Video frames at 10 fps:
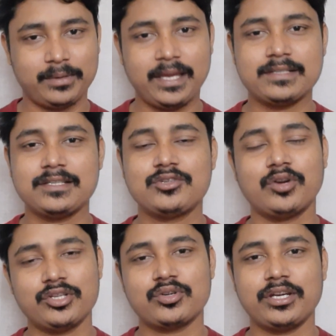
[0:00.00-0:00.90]
এক্সিট
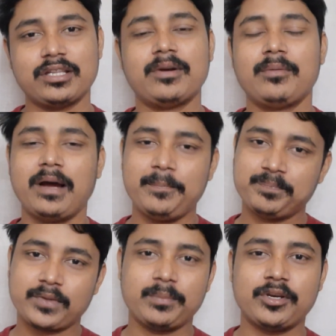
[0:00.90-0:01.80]
করে চলে যেতে পারো বা
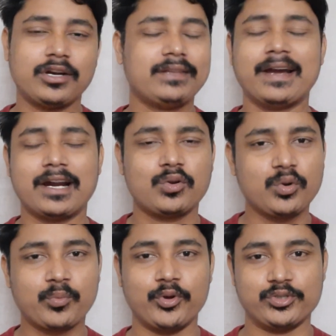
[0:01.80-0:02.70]
ভিডিওটা দেখার
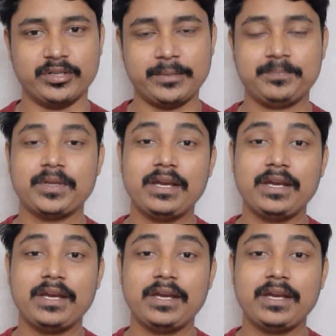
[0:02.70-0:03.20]
কোনো প্রয়োজন নেই